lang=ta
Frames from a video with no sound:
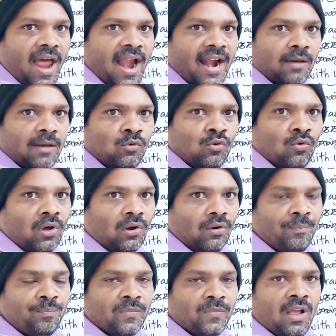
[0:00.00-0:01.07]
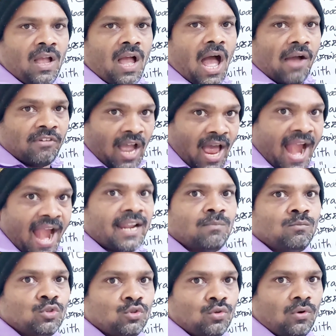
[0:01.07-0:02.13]
ஆடம்னு வரும் அவங்க
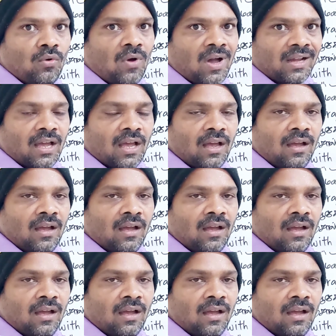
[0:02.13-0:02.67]
ஆடம்னு சொல்லுவாங்க